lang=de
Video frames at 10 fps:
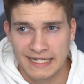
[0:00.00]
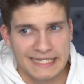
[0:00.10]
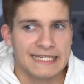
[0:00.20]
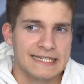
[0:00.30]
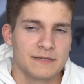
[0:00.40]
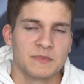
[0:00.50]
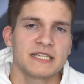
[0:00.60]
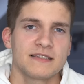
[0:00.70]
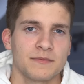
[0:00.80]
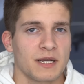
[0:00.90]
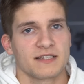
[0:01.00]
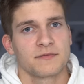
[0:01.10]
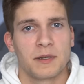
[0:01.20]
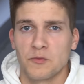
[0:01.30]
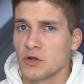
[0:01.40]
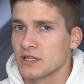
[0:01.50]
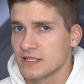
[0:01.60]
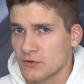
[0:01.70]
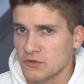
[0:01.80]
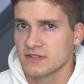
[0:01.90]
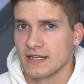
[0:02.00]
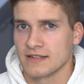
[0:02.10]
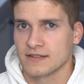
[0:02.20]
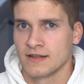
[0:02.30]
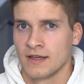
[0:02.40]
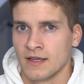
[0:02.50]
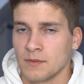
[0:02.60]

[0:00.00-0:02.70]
dann geht halt eben nicht die maximal mögliche Nutzlast.